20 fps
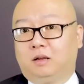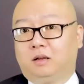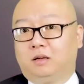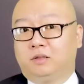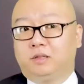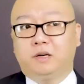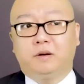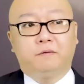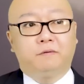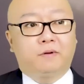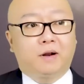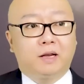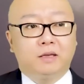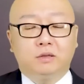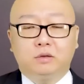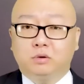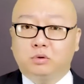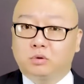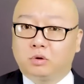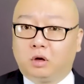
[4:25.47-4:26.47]
这
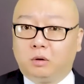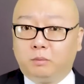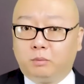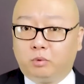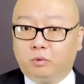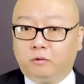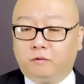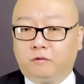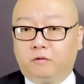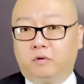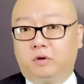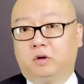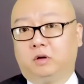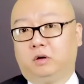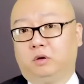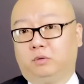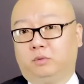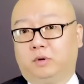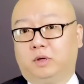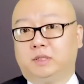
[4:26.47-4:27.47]
完全不符
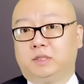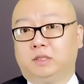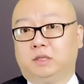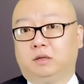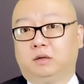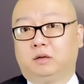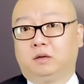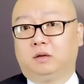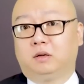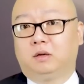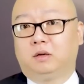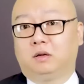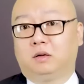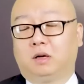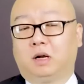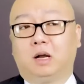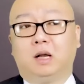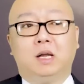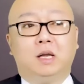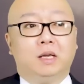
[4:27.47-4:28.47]
合逻辑
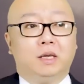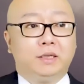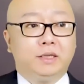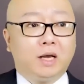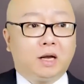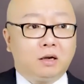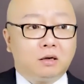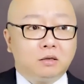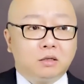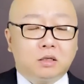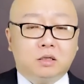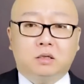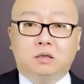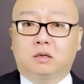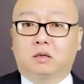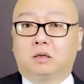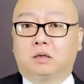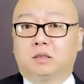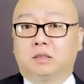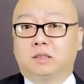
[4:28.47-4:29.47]
啊！央
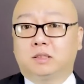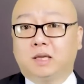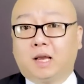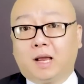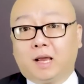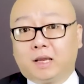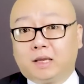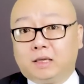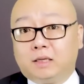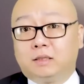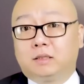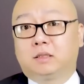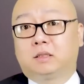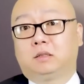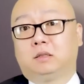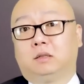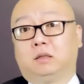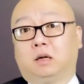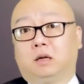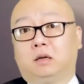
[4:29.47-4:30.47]
视再一
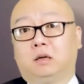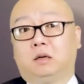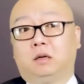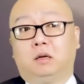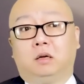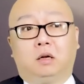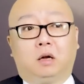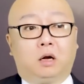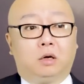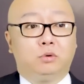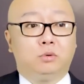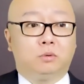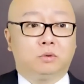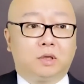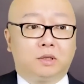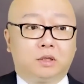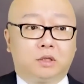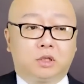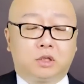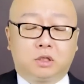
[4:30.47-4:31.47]
次的。啊，用
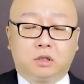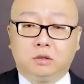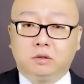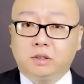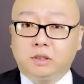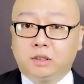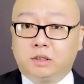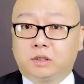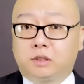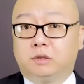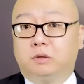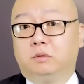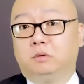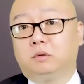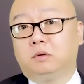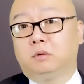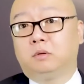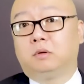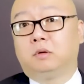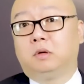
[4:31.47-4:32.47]
他的实际
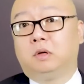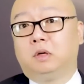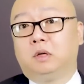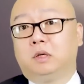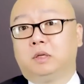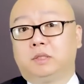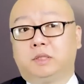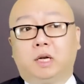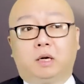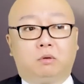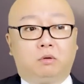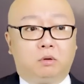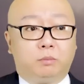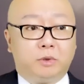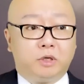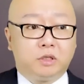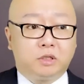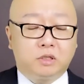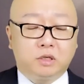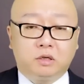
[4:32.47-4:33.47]
行动向我
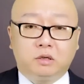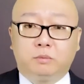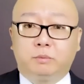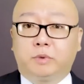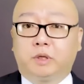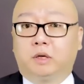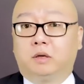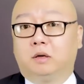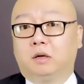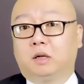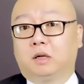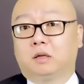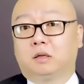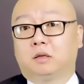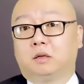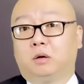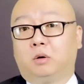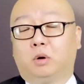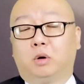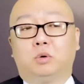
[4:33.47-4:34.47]
们证明
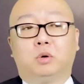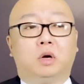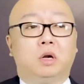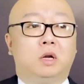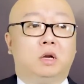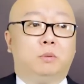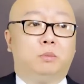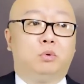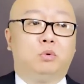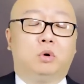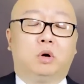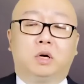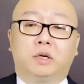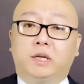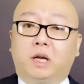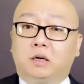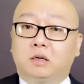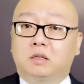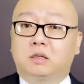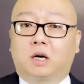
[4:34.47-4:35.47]
了，或者说不光
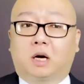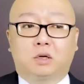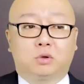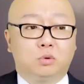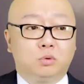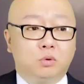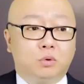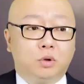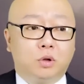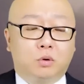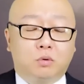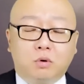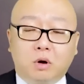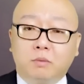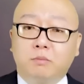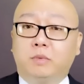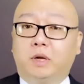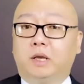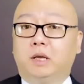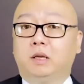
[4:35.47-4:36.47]
央视啊，中国的
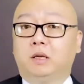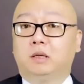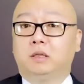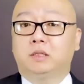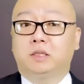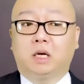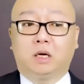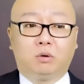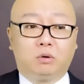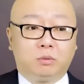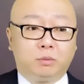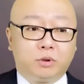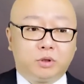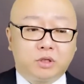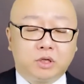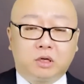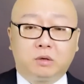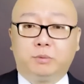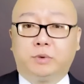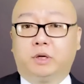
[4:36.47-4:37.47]
官媒向我们
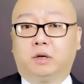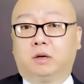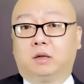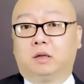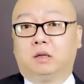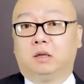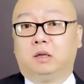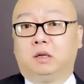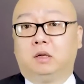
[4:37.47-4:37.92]
证明了，